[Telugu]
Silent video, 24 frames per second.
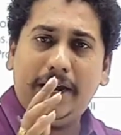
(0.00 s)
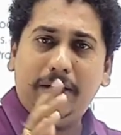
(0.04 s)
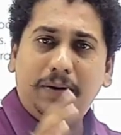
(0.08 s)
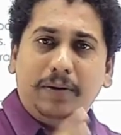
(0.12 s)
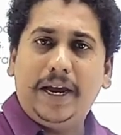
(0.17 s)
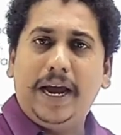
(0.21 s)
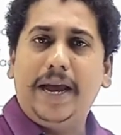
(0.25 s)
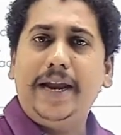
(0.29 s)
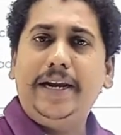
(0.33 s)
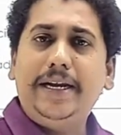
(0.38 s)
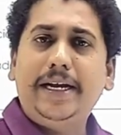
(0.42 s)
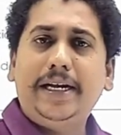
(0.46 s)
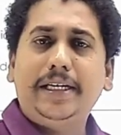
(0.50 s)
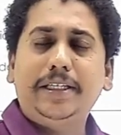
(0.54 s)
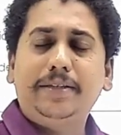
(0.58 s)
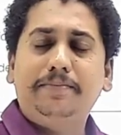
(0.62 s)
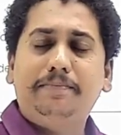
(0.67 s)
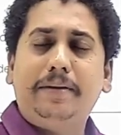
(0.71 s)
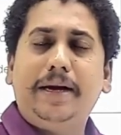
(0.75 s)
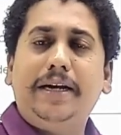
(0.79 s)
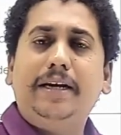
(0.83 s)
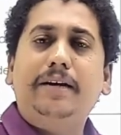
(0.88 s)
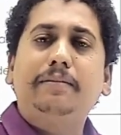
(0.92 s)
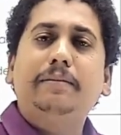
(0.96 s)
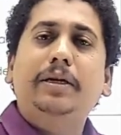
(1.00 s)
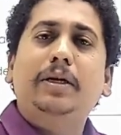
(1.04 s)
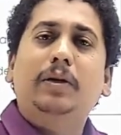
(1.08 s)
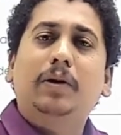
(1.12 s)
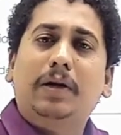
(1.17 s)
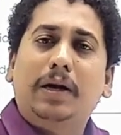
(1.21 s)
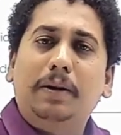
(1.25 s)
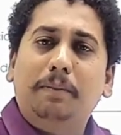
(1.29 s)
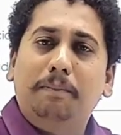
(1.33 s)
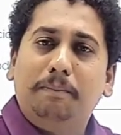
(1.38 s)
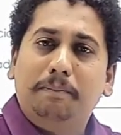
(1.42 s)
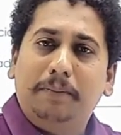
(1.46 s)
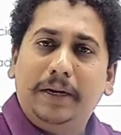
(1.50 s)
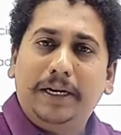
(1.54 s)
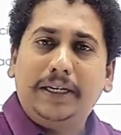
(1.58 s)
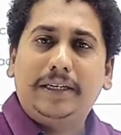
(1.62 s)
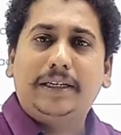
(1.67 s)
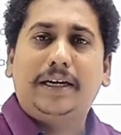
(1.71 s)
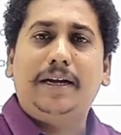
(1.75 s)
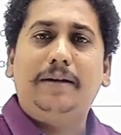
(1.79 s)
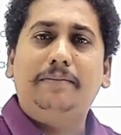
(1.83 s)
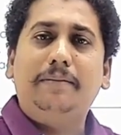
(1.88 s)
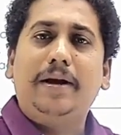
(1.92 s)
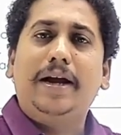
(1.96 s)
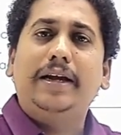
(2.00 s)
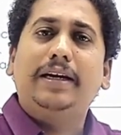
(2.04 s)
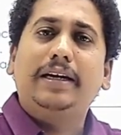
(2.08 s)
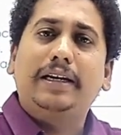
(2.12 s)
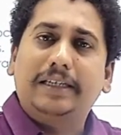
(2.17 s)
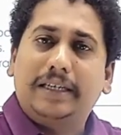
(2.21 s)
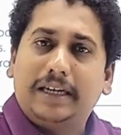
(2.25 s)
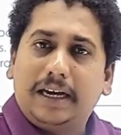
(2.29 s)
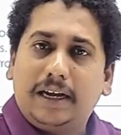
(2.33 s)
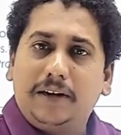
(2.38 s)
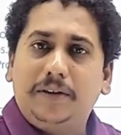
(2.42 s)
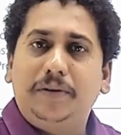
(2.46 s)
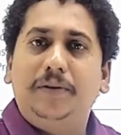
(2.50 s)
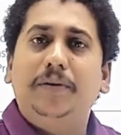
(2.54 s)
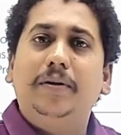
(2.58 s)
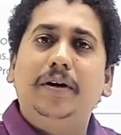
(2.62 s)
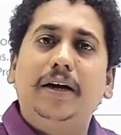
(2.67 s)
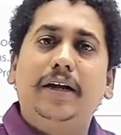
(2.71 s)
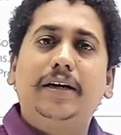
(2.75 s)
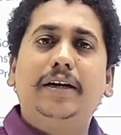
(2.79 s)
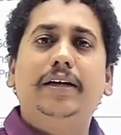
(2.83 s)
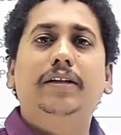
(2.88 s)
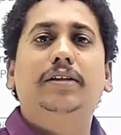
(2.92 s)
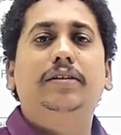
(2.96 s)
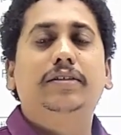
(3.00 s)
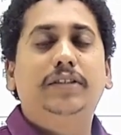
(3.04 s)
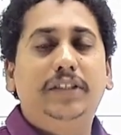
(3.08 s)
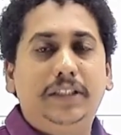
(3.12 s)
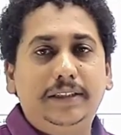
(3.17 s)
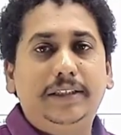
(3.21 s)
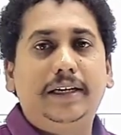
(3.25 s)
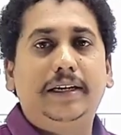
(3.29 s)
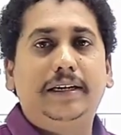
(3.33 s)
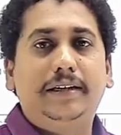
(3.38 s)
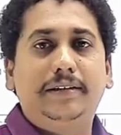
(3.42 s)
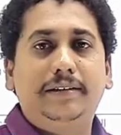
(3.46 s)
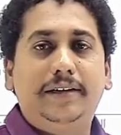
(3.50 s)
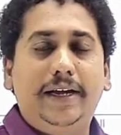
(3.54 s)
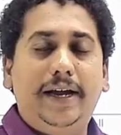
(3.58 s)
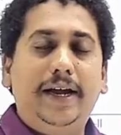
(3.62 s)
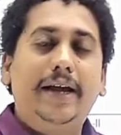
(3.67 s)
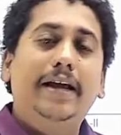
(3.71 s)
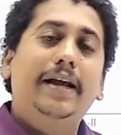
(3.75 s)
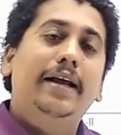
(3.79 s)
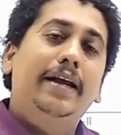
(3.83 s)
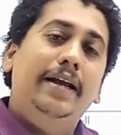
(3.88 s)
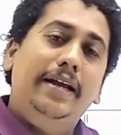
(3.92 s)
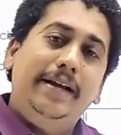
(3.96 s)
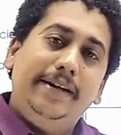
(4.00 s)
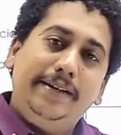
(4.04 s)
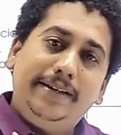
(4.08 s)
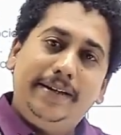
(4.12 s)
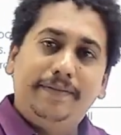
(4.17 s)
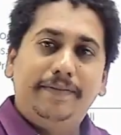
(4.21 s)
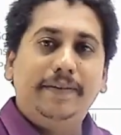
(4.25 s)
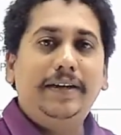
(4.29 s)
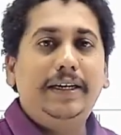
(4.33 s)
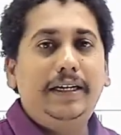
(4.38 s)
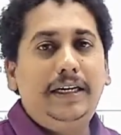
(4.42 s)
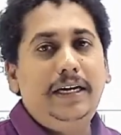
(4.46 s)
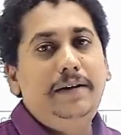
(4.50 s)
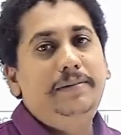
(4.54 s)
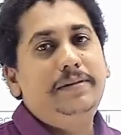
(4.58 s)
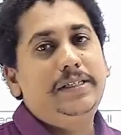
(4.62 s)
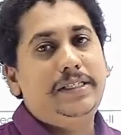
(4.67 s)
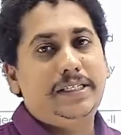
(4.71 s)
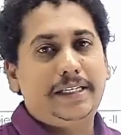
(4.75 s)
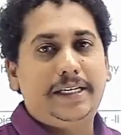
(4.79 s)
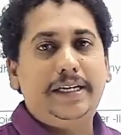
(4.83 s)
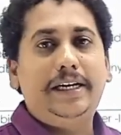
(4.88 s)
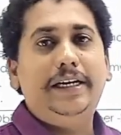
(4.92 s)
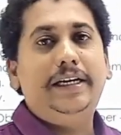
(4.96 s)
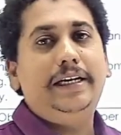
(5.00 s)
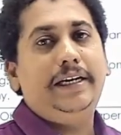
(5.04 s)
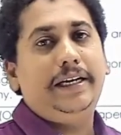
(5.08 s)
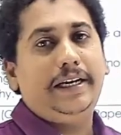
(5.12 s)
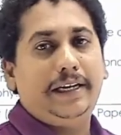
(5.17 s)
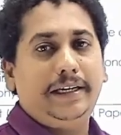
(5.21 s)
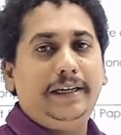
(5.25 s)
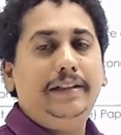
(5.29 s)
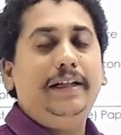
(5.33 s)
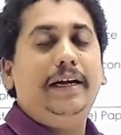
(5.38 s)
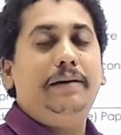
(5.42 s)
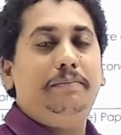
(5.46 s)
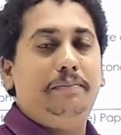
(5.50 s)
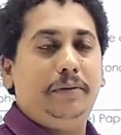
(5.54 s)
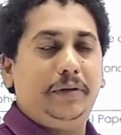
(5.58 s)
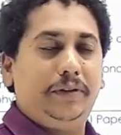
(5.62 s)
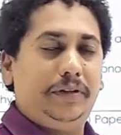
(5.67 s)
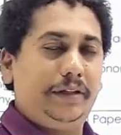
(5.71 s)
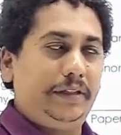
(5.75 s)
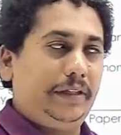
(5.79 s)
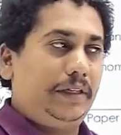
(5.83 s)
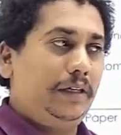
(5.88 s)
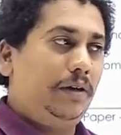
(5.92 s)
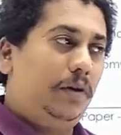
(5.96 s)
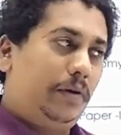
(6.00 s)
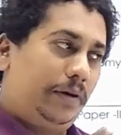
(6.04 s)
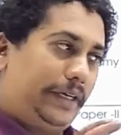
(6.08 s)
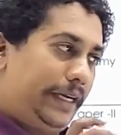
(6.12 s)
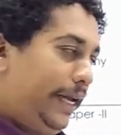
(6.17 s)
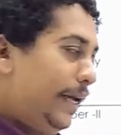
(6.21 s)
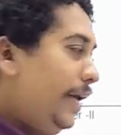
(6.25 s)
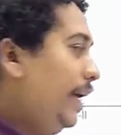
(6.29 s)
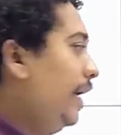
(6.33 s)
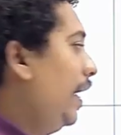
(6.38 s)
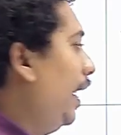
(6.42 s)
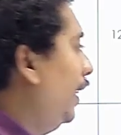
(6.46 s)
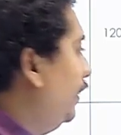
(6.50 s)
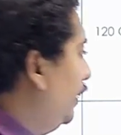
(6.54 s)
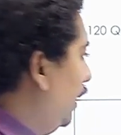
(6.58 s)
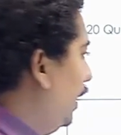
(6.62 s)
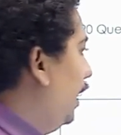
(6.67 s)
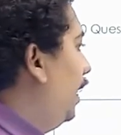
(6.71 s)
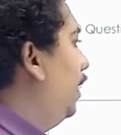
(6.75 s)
ఏడు ఏరియాస్ పైన మీకు కంప్లీట్ కమాండ్ అండ్ కంట్రోల్ అన్నది వచ్చిందని అంటే డెఫినెట్లీ మీ స్క్రీనింగ్ అన్నది అయిపోతుంది ఓకే అది